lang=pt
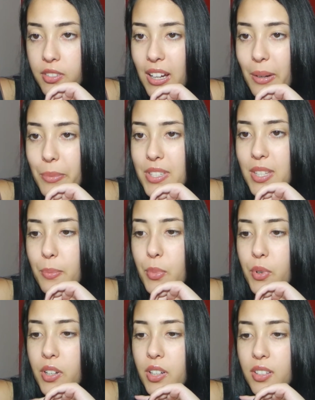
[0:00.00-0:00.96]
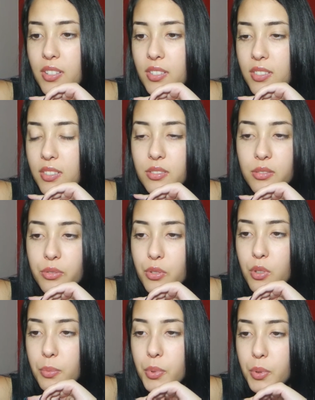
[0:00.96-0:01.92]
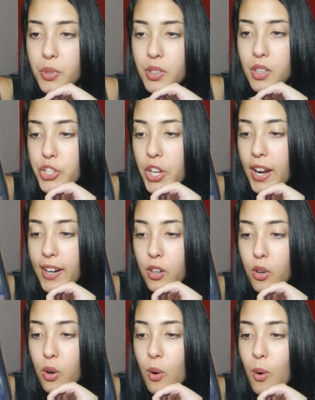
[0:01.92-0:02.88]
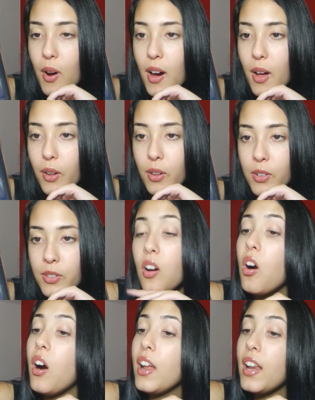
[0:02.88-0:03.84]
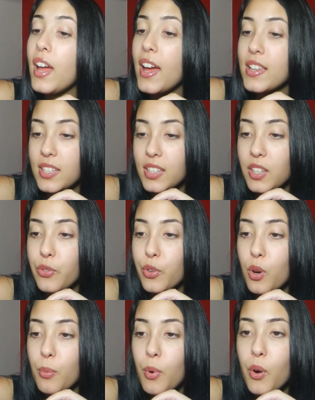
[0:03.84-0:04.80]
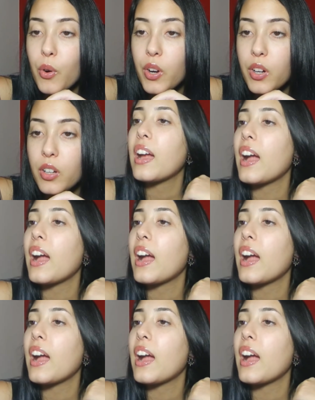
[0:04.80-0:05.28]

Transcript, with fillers: Ah, mas a boca não, não ficou boa. Charcoal. Olha, essa aqui ficou boa.